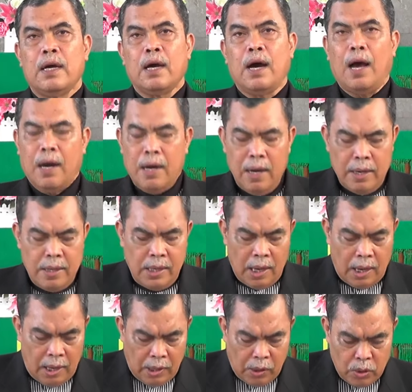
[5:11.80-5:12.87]
Karena
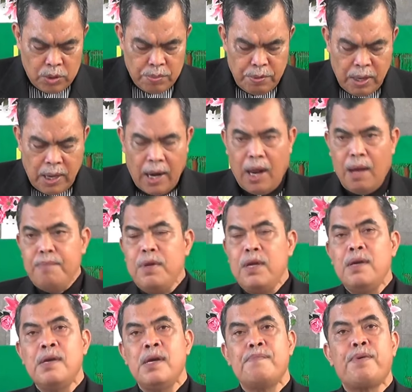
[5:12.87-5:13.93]
dia harus
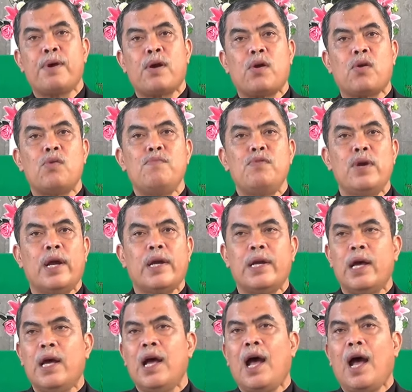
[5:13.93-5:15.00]
mengalami pergumulan
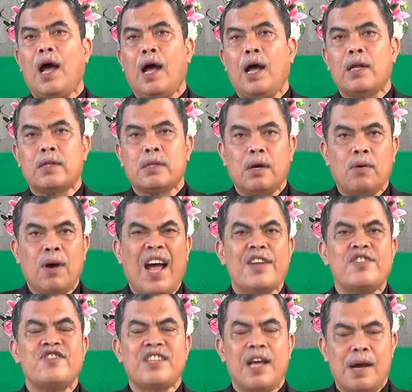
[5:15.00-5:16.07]
atau
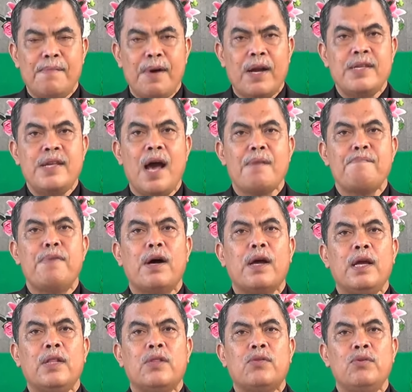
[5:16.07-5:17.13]
ancaman yang
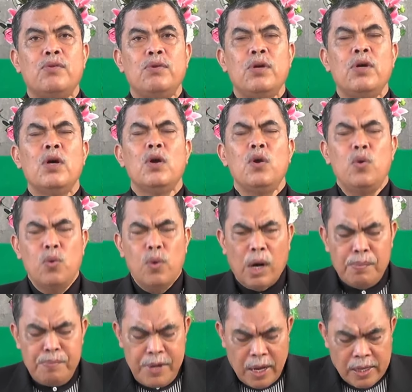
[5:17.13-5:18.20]
begitu
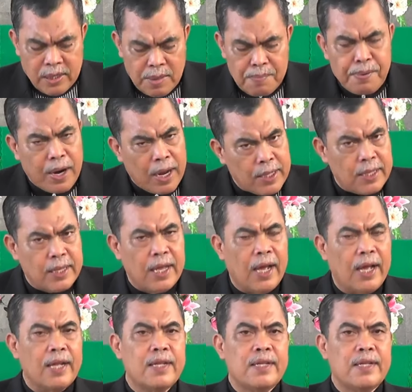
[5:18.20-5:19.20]
luar biasa beratnya.